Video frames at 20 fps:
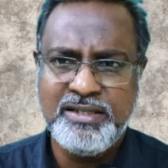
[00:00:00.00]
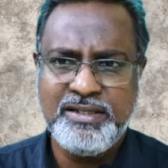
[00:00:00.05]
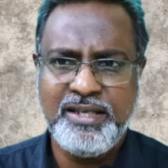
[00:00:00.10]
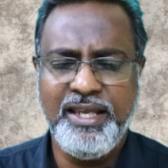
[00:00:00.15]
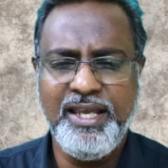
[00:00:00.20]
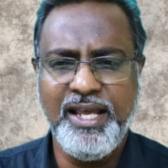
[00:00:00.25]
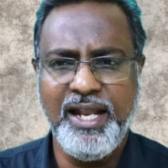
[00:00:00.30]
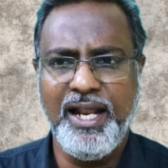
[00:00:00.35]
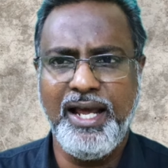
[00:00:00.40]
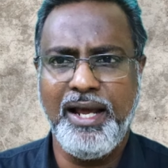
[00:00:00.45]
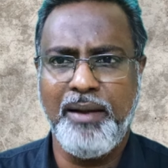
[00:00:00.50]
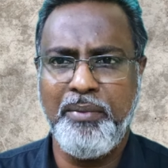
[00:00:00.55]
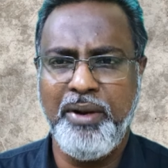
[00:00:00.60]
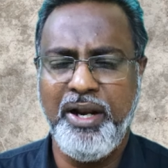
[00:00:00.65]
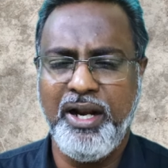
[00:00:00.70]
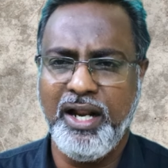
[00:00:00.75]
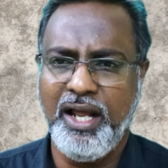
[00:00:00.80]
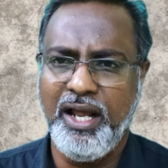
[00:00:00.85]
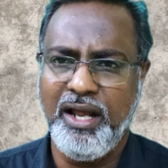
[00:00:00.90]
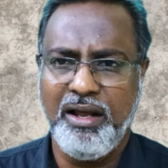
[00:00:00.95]
செய்யலை
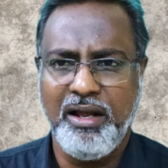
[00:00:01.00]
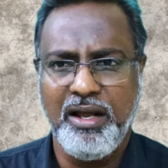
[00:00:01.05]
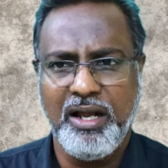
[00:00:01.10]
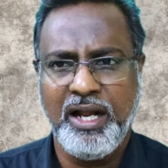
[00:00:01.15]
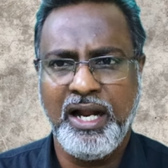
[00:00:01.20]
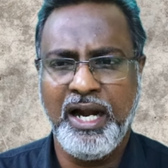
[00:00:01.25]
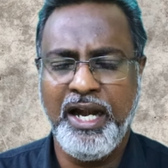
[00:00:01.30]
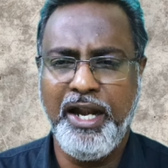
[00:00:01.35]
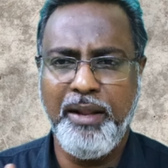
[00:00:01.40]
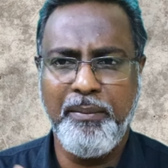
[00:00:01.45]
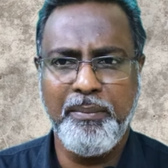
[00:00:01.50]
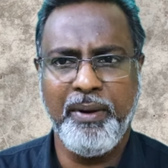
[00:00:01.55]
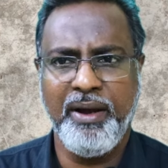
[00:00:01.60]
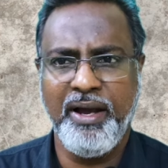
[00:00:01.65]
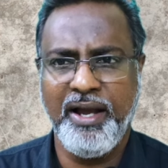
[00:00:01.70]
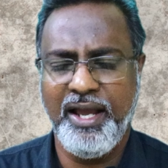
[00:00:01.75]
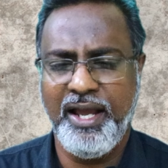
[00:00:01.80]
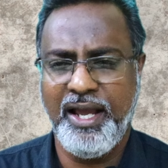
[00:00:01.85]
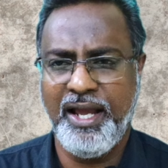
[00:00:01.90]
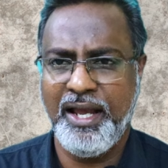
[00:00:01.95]
அப்படின்னா
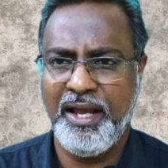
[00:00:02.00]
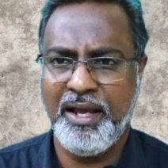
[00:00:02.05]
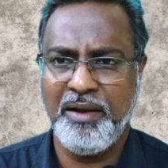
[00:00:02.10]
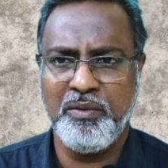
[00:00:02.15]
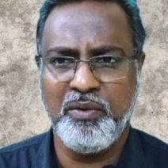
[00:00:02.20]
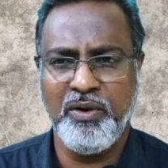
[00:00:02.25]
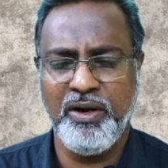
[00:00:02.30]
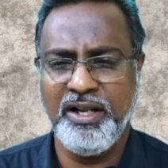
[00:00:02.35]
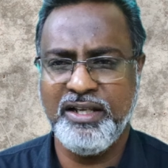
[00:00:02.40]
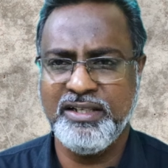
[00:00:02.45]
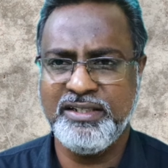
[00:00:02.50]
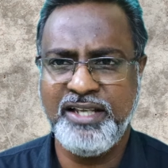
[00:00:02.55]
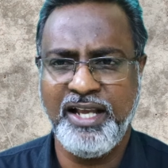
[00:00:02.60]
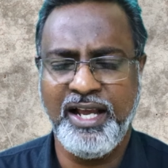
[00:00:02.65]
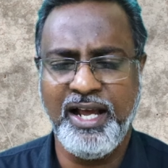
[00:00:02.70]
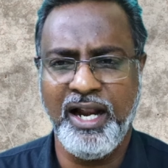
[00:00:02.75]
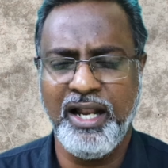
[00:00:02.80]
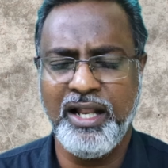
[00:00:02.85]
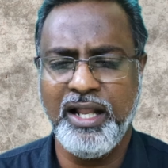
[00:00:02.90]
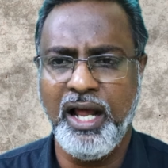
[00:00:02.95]
கண்டிப்பாக உங்களுக்கு
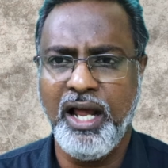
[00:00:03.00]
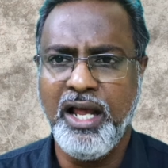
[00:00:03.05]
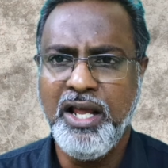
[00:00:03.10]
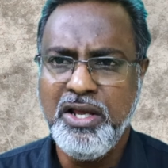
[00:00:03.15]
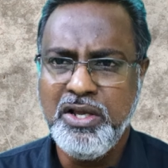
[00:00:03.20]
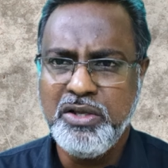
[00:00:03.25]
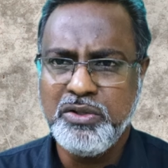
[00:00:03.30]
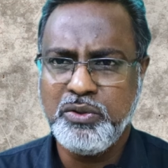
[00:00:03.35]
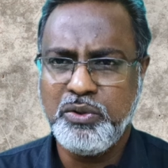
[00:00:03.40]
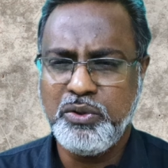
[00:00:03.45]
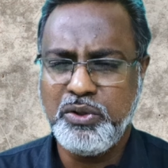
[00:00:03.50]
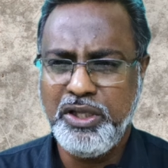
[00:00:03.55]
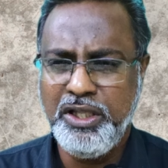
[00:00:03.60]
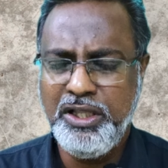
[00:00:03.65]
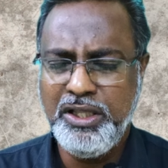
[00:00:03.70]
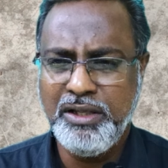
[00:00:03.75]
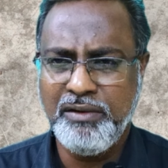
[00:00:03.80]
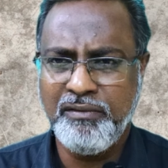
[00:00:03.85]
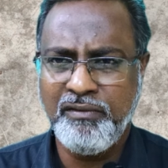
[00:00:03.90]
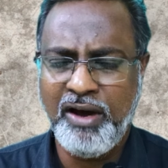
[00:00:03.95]
சிக்கல் தான் ஸோ
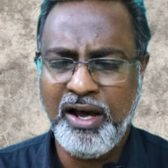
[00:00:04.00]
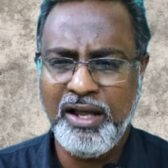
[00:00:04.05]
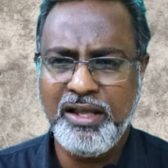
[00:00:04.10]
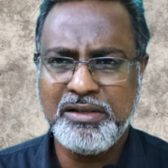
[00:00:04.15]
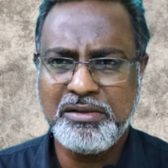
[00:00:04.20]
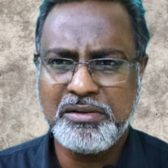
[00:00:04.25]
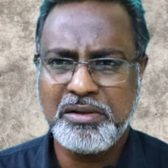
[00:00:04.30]
இந்த வா